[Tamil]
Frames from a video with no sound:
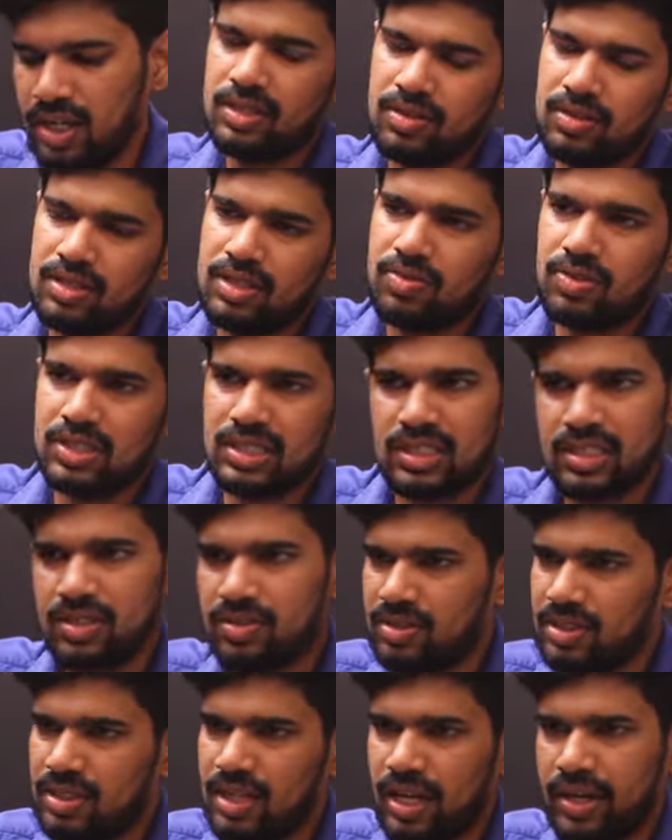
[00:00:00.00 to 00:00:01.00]
இது வந்து
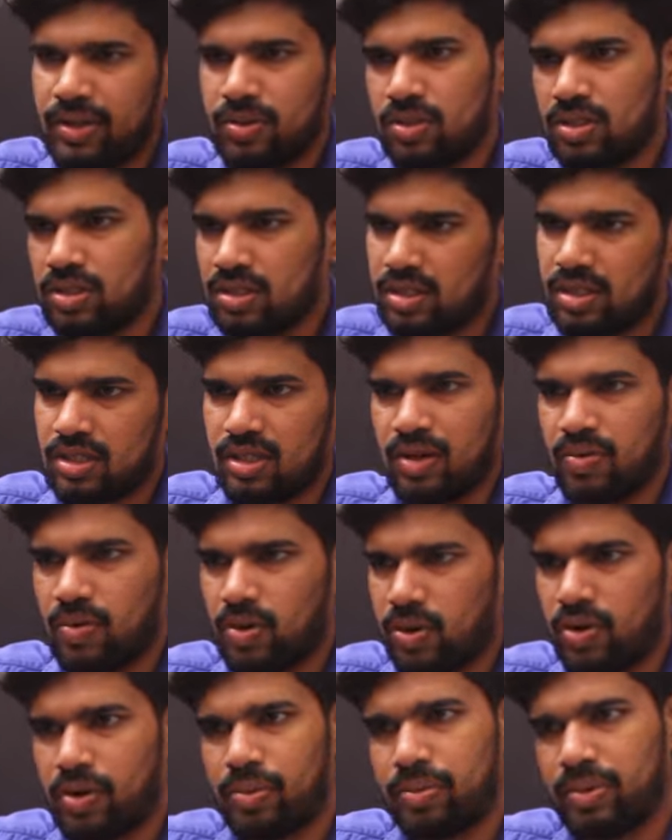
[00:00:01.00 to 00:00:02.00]
ஃபஸ்ட்டு வந்து ஐஓஎஸ்க்கு
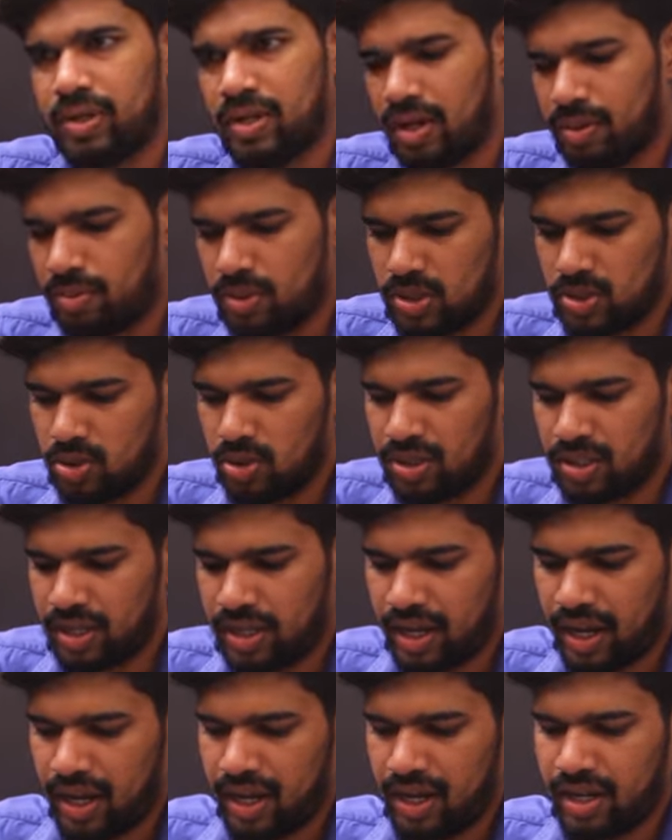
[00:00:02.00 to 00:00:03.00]
தான் வரும் அப்படின்ற மாதிரி சொல்லியிருந்தாங்க